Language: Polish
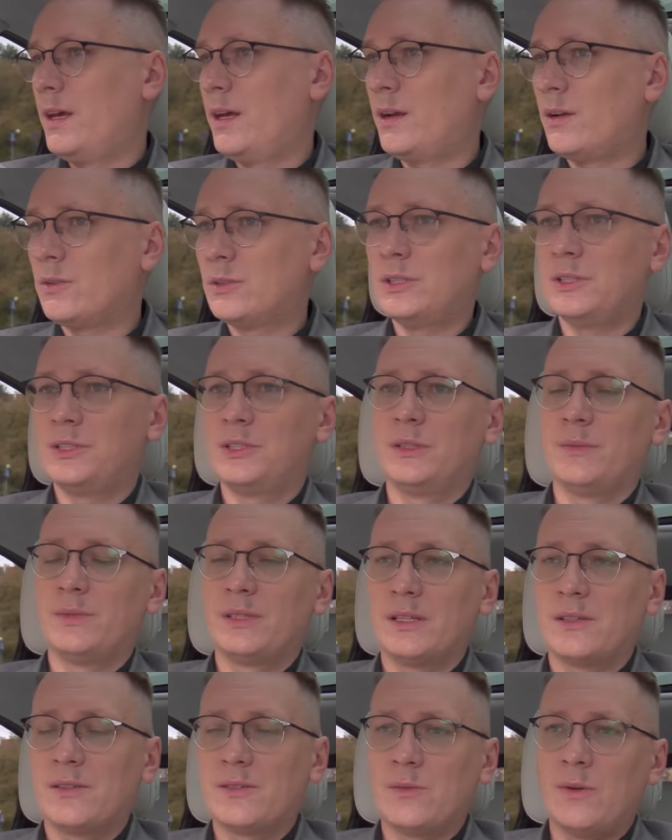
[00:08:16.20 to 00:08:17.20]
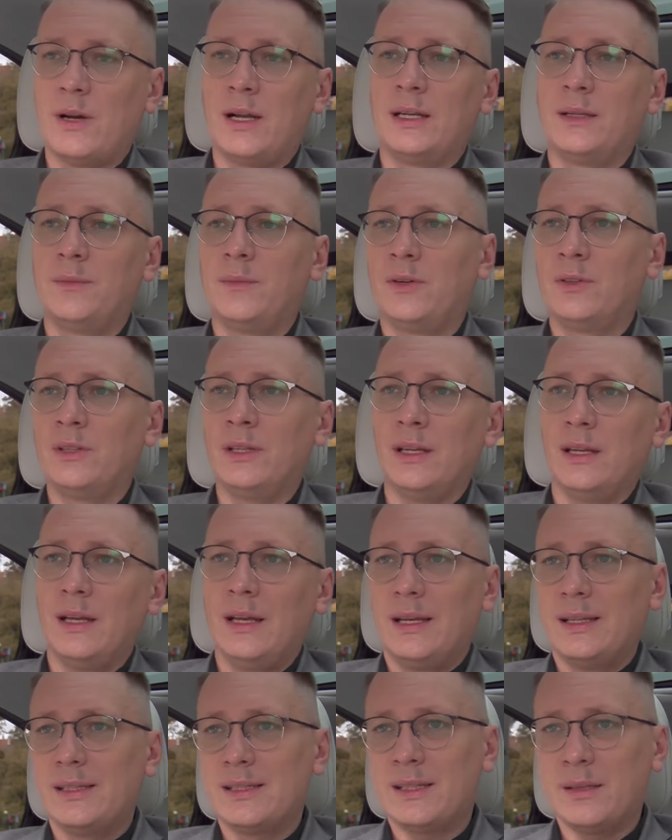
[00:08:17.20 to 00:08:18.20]
e, erotycznym, seksualnym, one
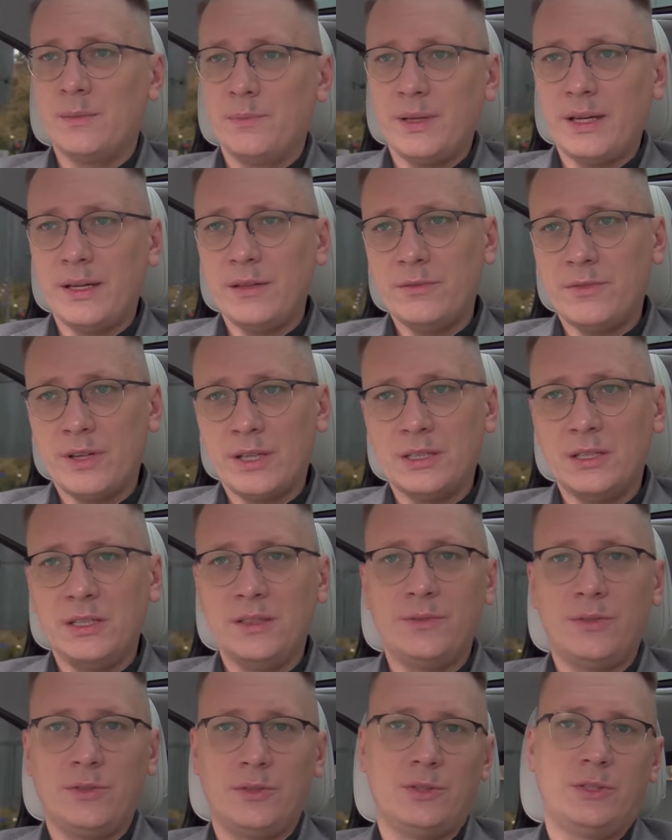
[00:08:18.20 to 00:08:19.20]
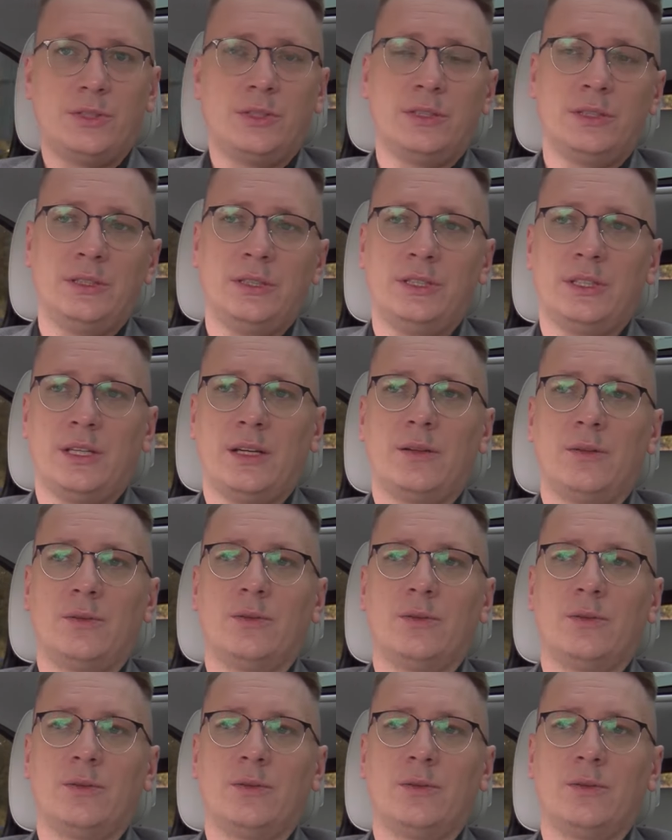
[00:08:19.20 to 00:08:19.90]
stępiają wrażliwość dzieciaków. Ale też